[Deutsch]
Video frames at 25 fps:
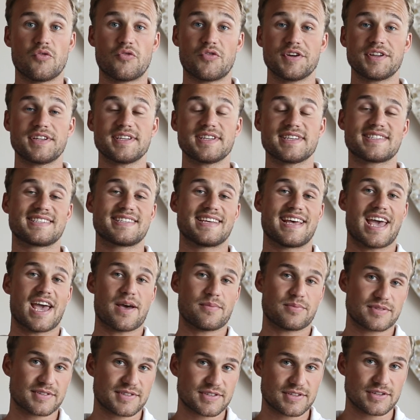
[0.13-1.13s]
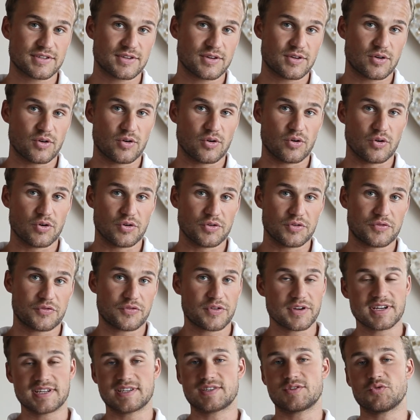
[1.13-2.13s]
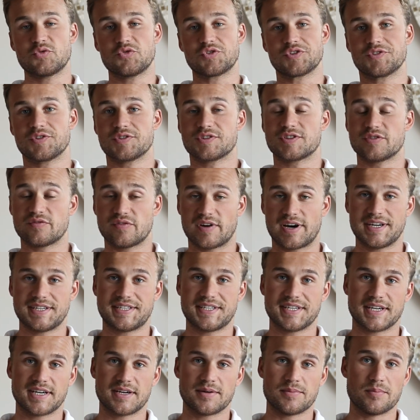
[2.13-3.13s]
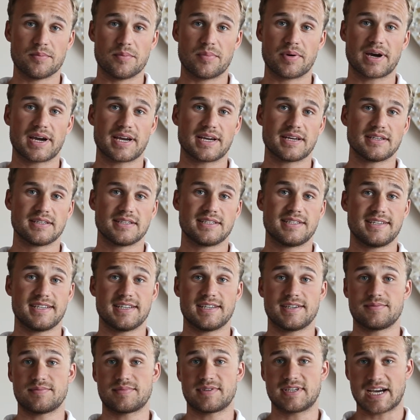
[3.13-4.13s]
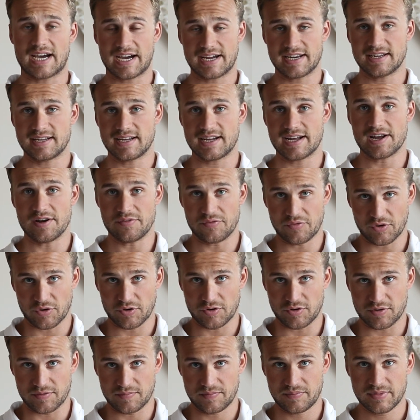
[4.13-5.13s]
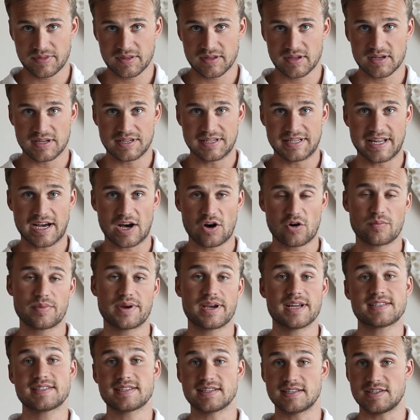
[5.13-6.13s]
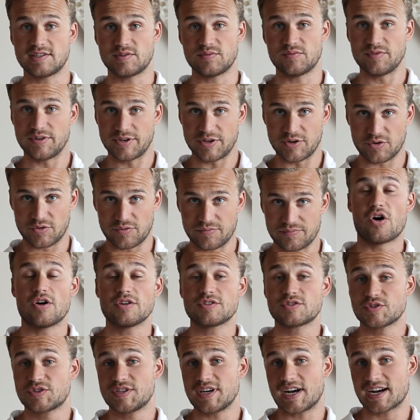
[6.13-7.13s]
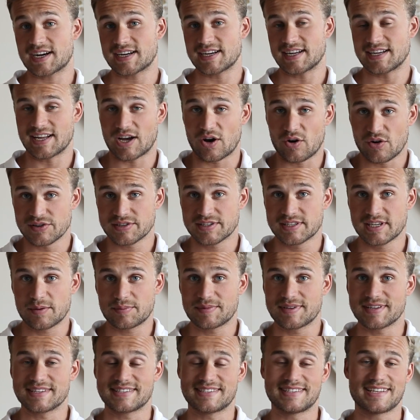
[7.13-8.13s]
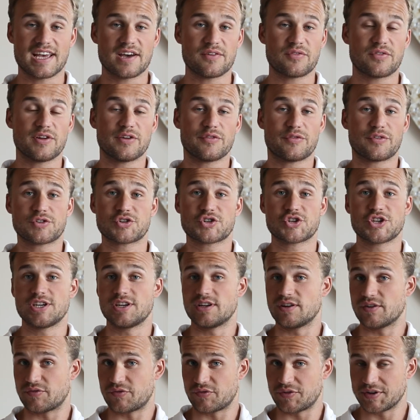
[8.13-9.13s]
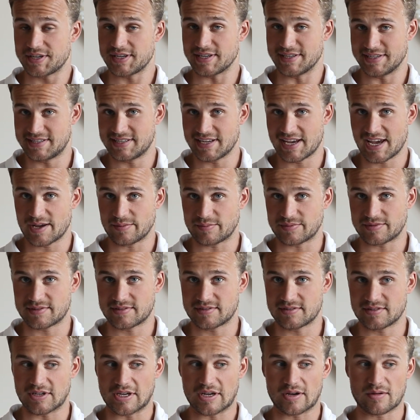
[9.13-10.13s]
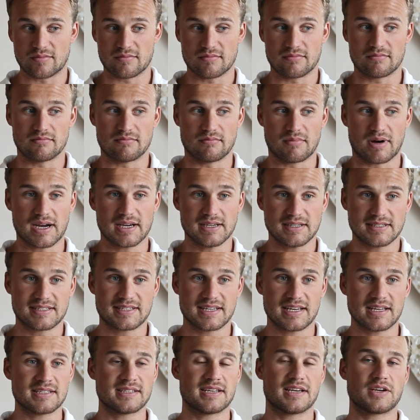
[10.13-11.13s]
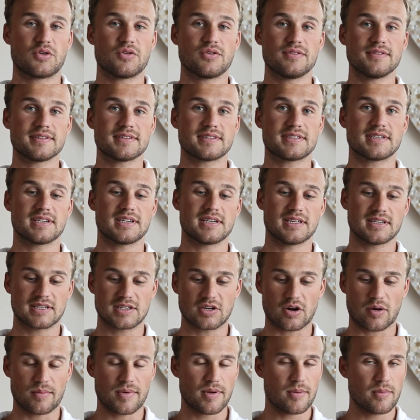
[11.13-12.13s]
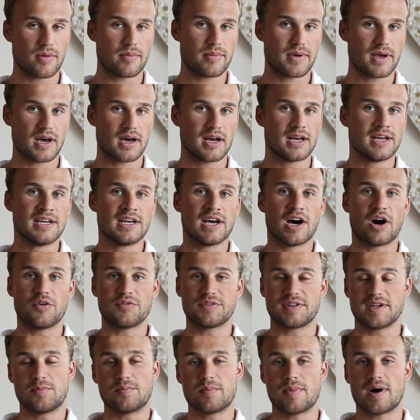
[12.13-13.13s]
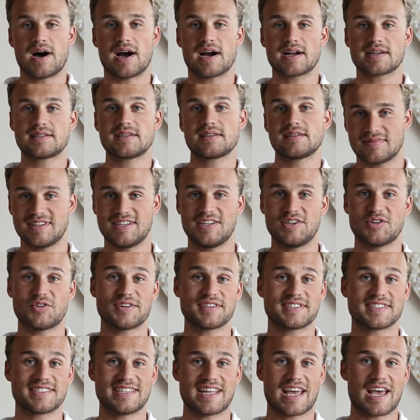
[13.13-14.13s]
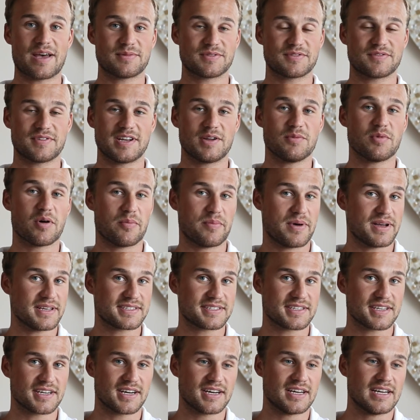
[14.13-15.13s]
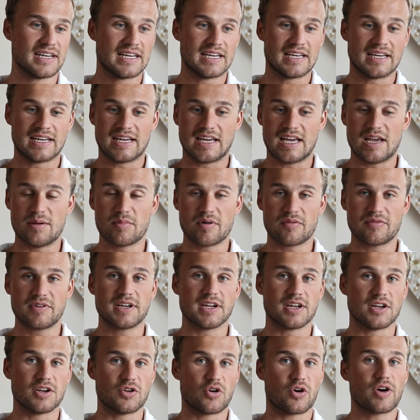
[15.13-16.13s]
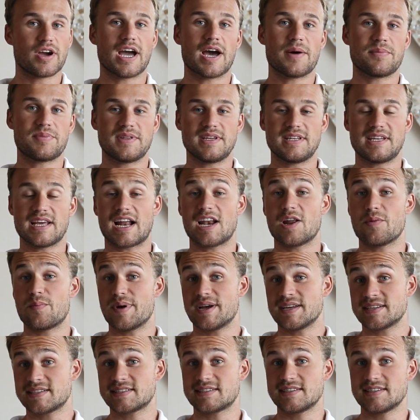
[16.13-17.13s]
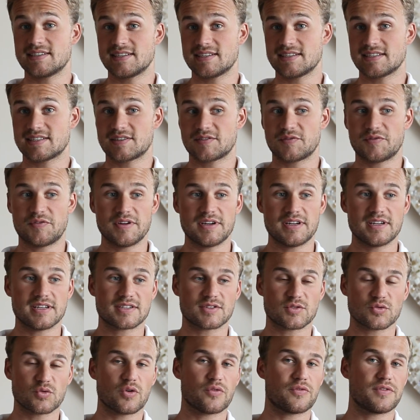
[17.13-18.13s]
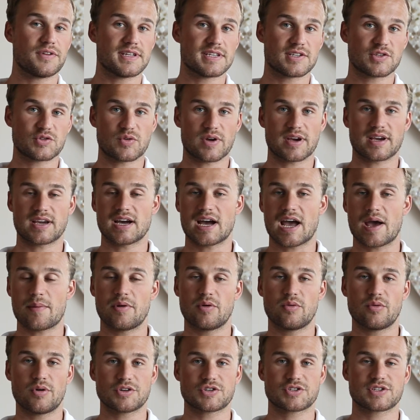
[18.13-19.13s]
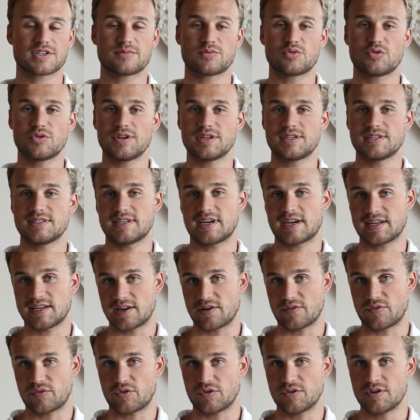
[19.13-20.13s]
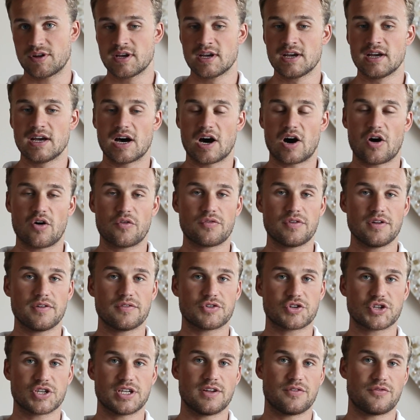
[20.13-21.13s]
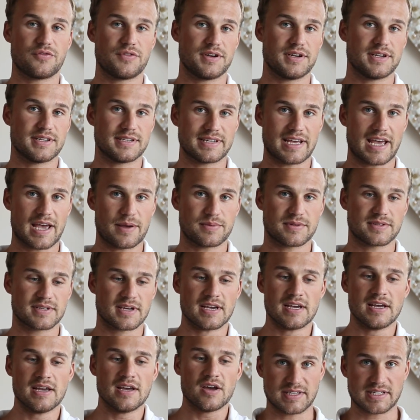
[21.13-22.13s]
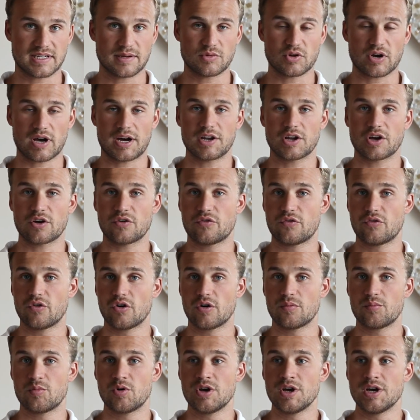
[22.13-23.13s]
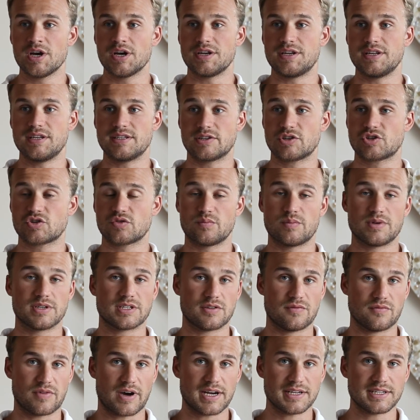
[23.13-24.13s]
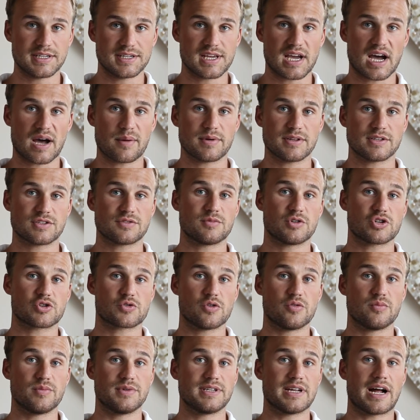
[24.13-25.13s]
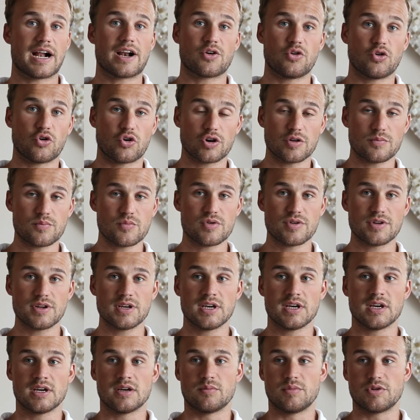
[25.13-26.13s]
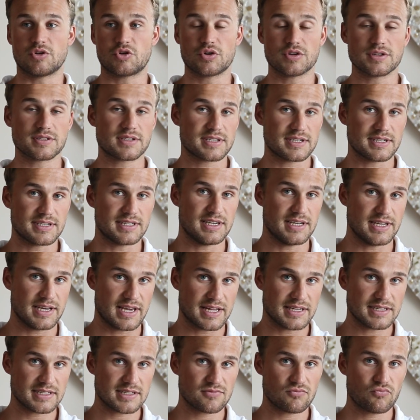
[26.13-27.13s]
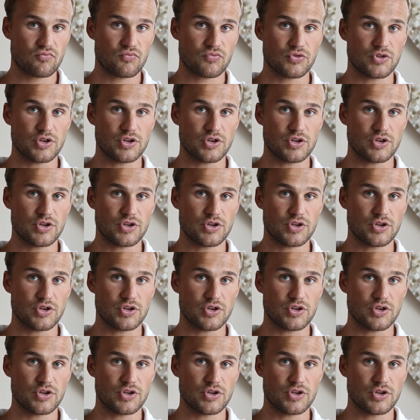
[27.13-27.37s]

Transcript: Fitness-Apps und Fitnessuhren und so weiter bringen dir keine Erfolge. Darum geht es in diesem Video. Heutzutage da draußen gibt es sehr viele verschiedene Fitness-Apps. Ähm, meist sehr, sehr günstig, kommen immer mehr auf den Markt. Die neuesten Apps werden immer besser immer wieder eine neue App, die die allerbeste ist. Fitnessuhr, Fitness-Tracker, Apple Watch, es gibt hunderte Sachen davon. Auch viele verschiedene Fitness-Apps. Es gibt auch andere Firmen, die sind schon ein bisschen weiter. Die arbeiten zum Beispiel mit Algorithmen, mit künstlichen Intelligenzen.